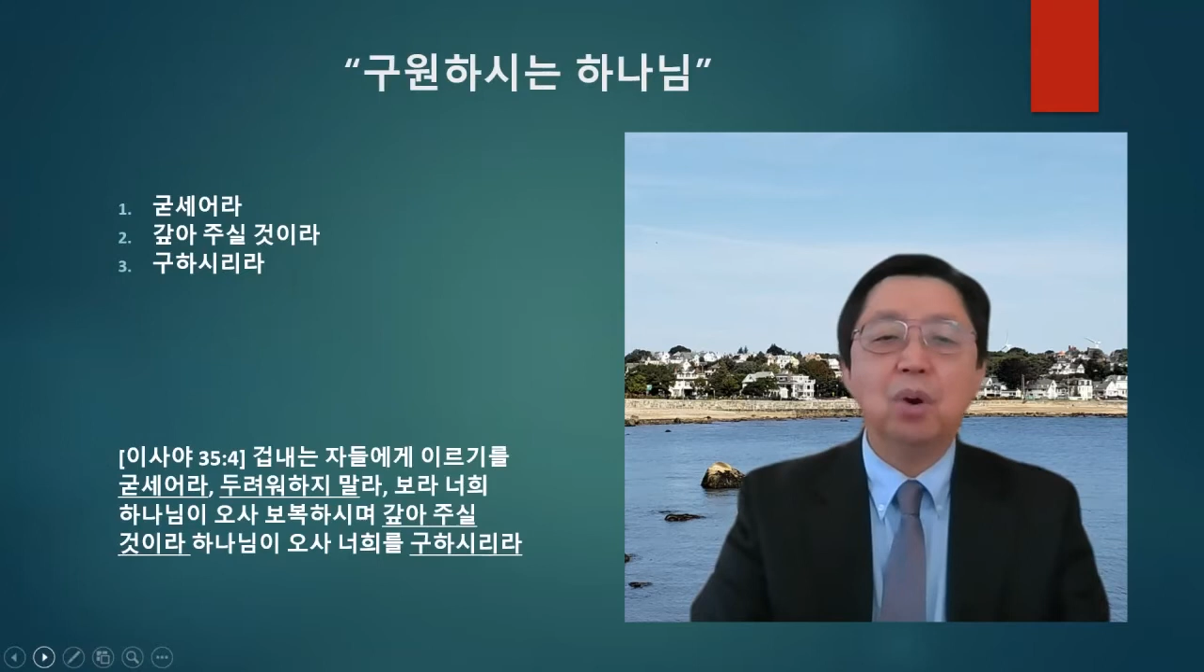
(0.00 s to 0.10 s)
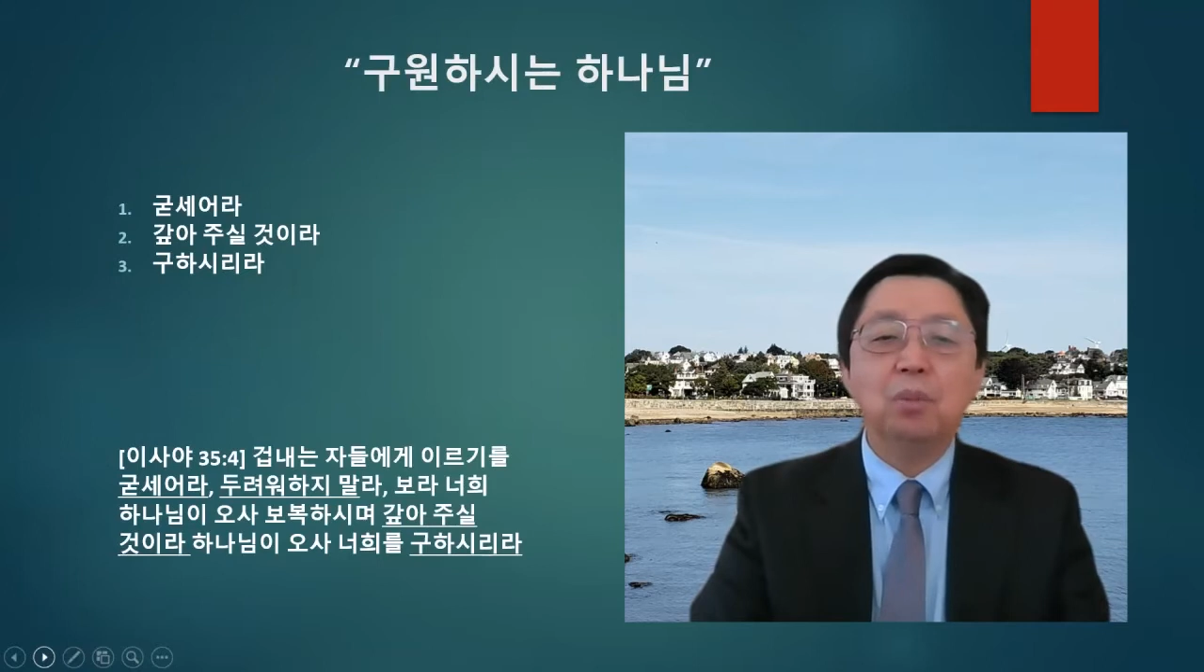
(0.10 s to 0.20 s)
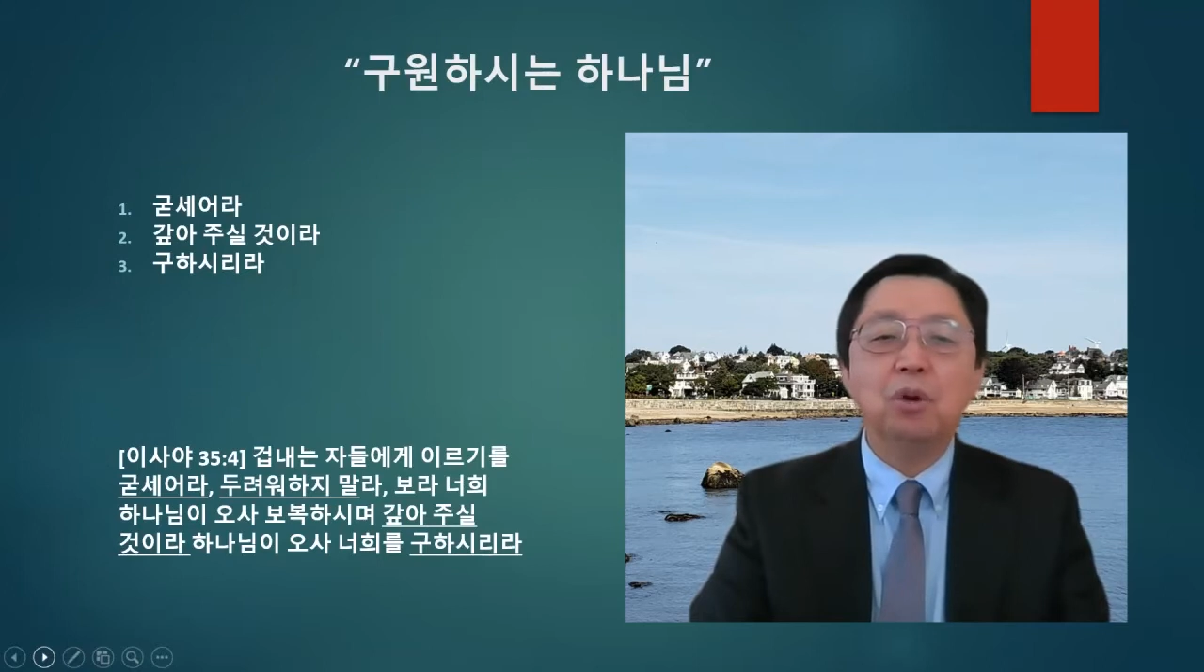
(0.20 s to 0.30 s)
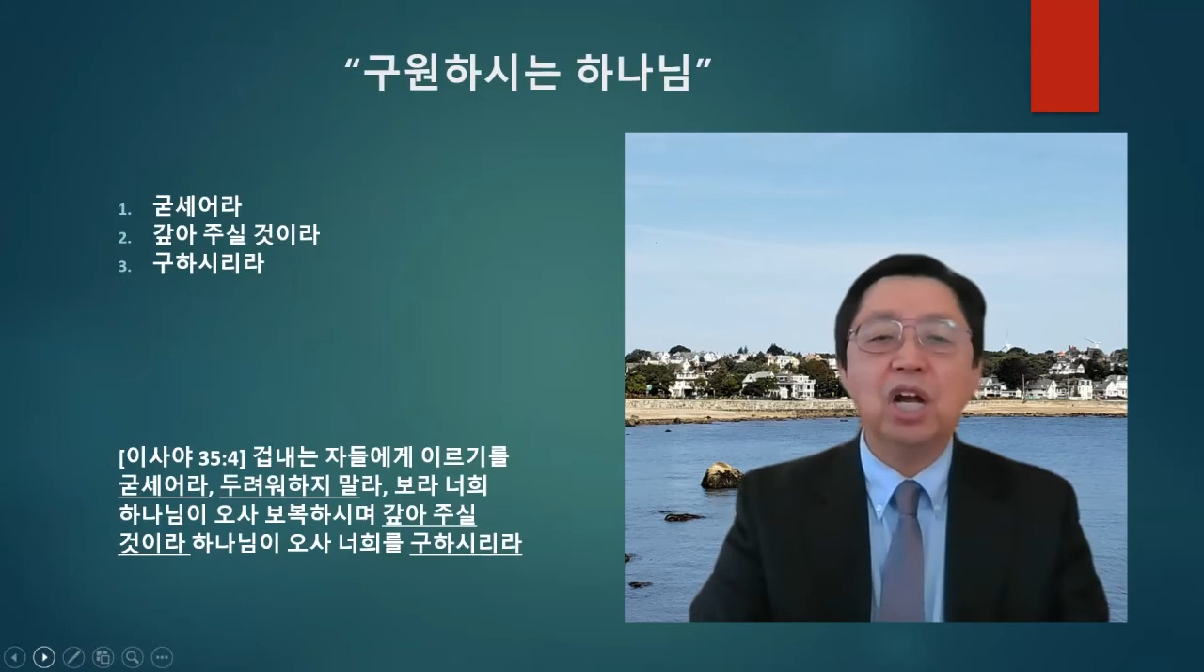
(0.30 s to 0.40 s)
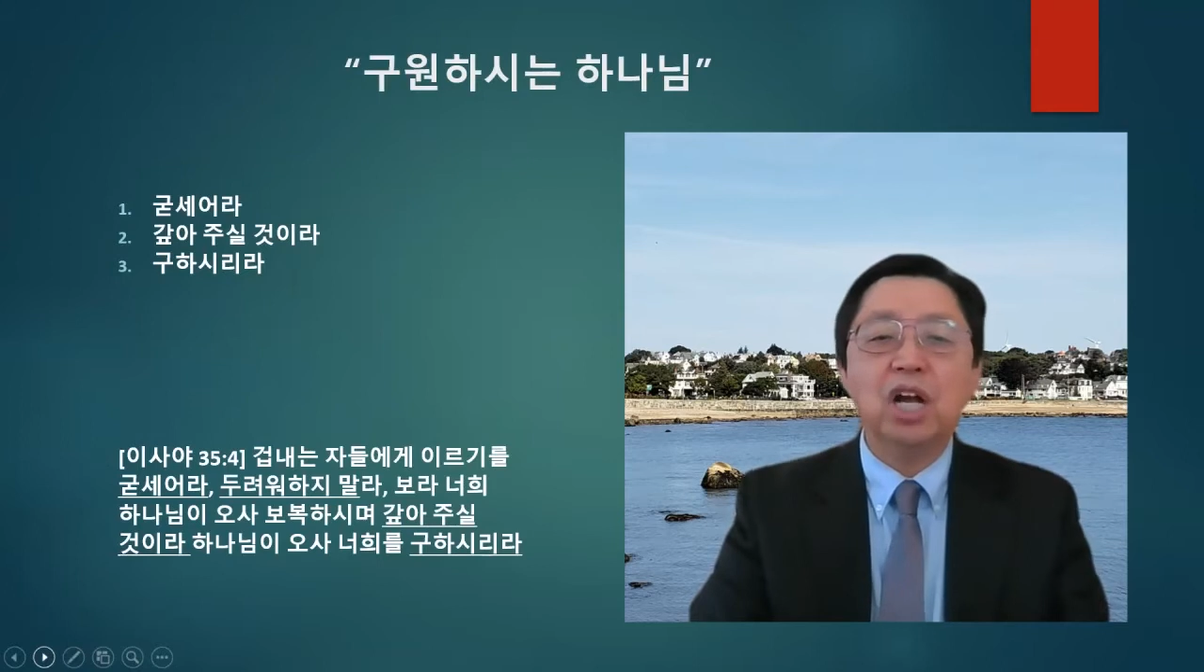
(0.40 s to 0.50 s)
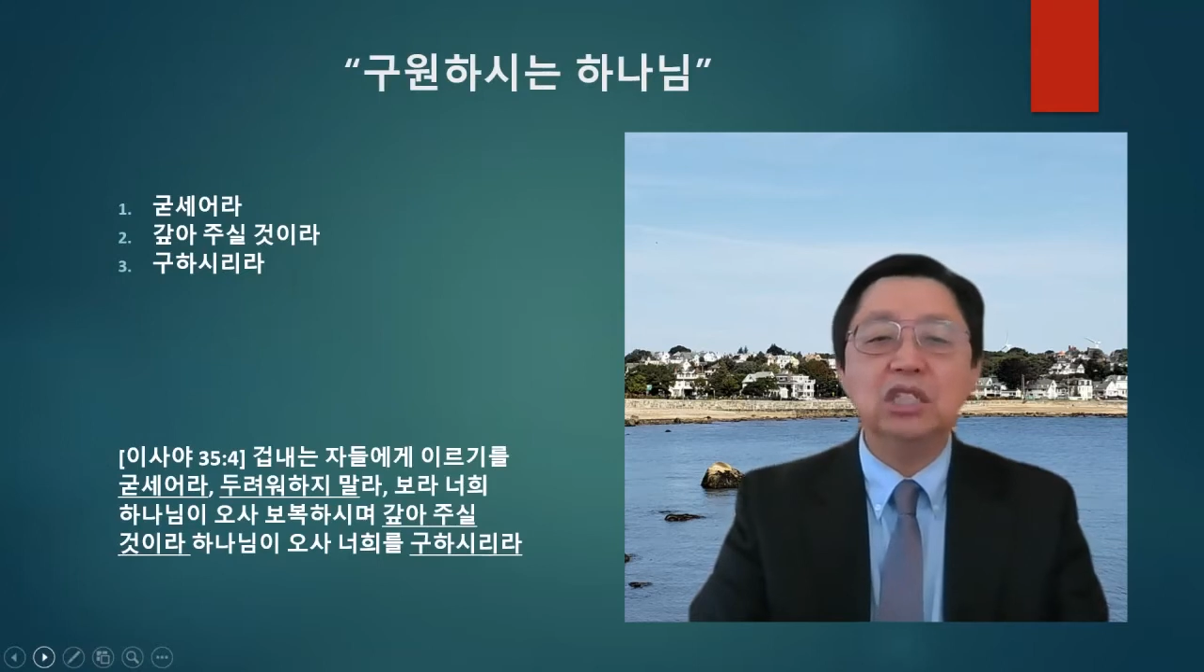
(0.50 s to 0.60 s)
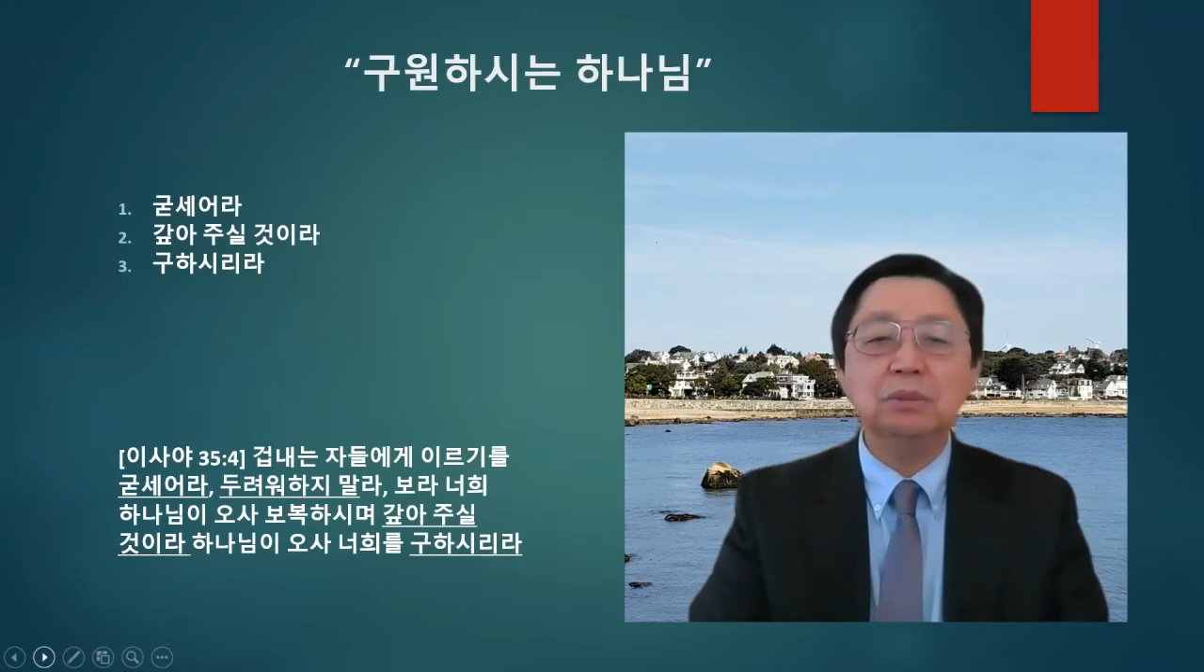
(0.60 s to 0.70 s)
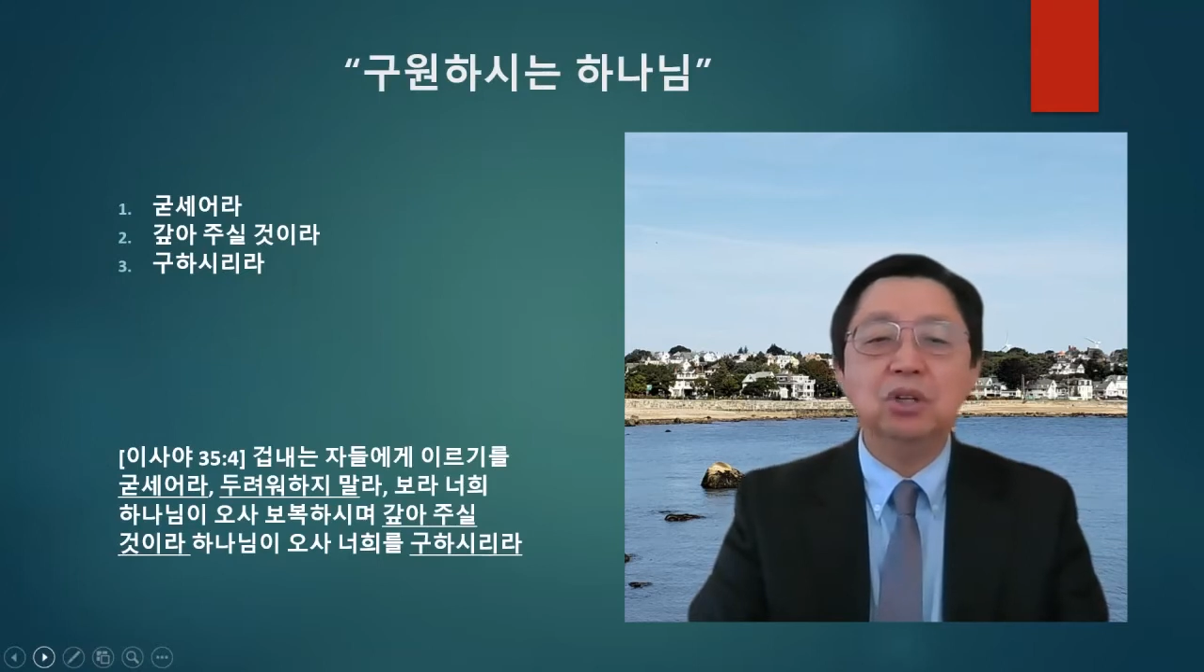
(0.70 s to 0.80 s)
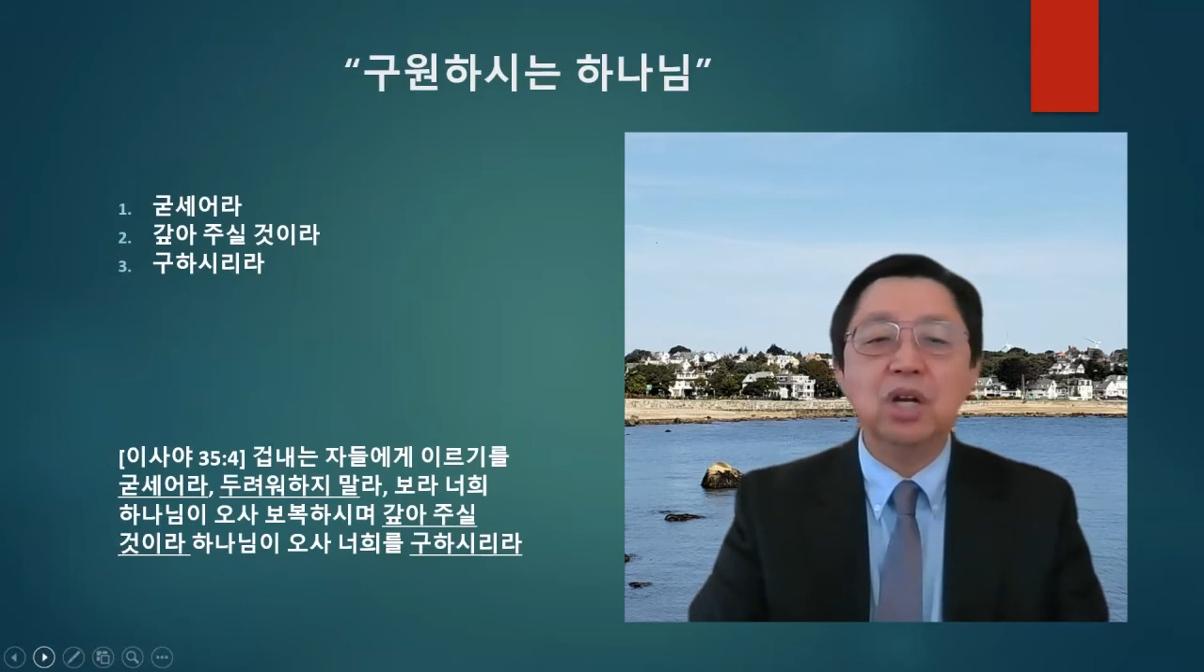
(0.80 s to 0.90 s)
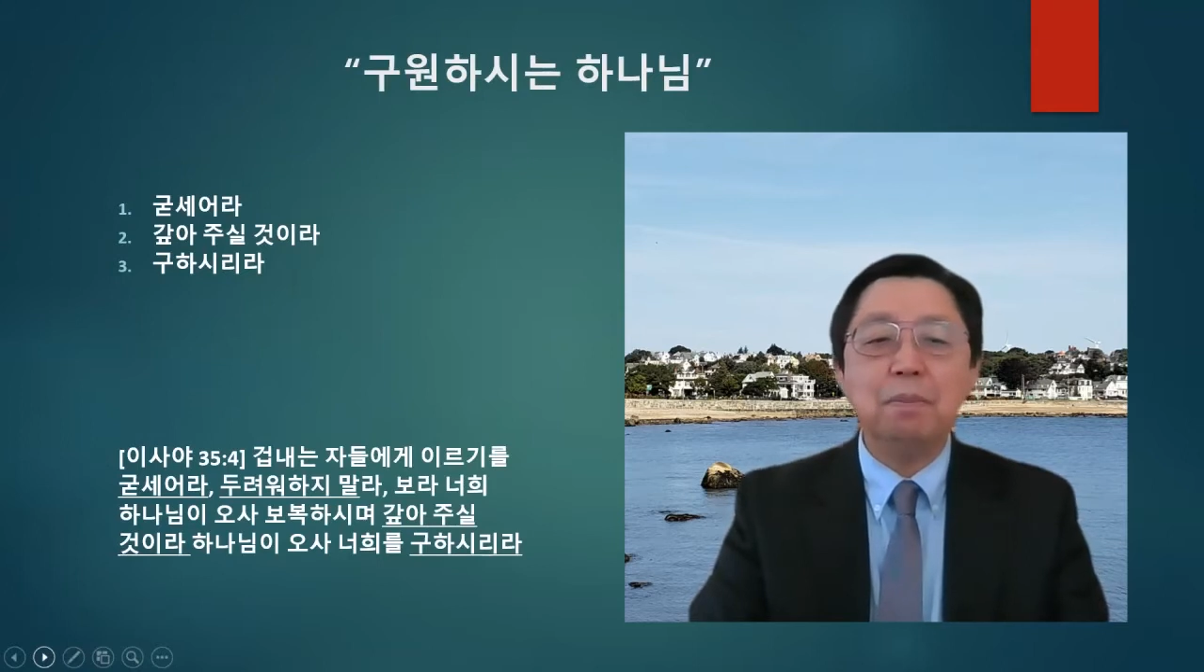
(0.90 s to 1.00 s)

보복하시며